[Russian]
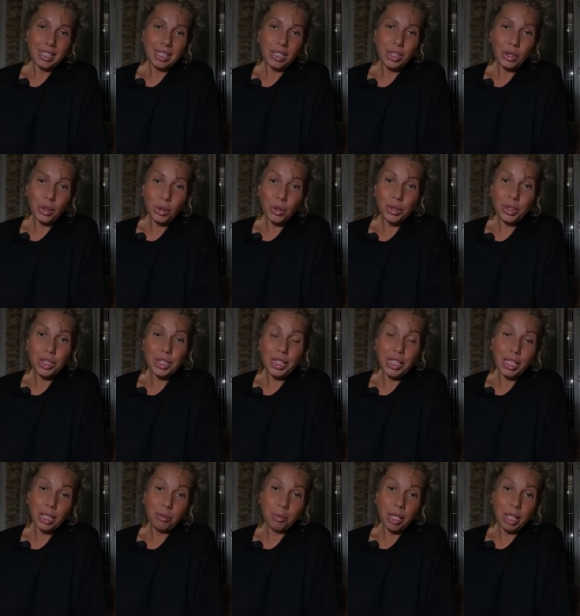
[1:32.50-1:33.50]
Но
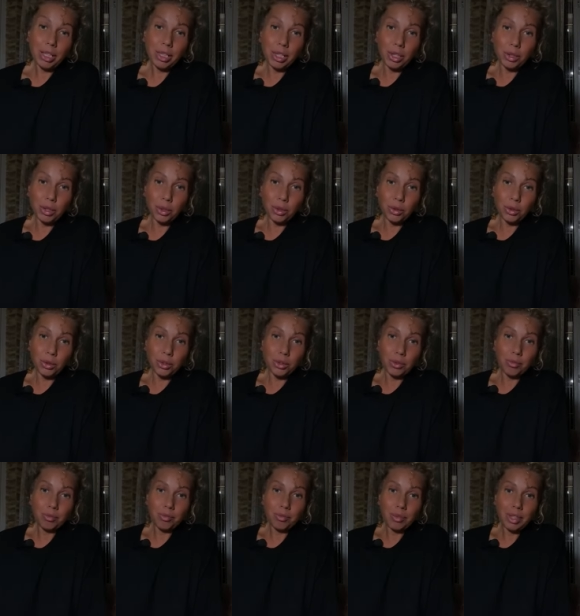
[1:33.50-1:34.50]
те ребята,
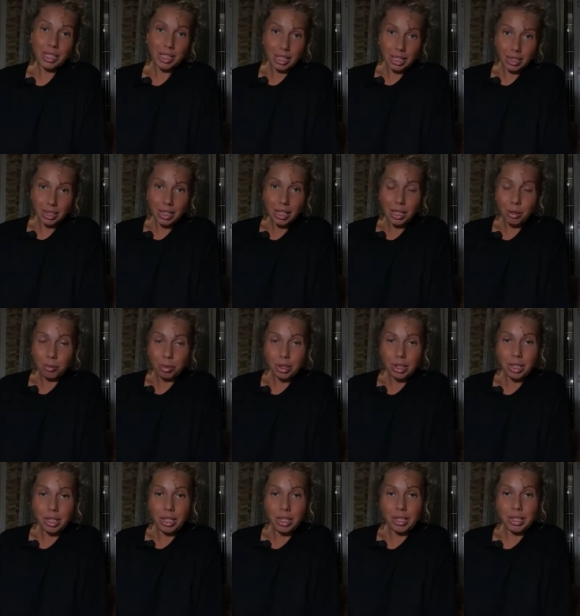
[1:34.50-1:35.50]
кто захотели
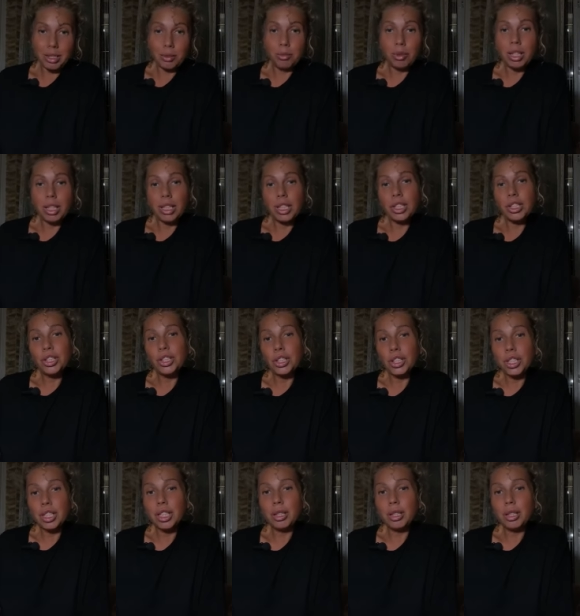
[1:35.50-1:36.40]
поделиться, мы, конечно же,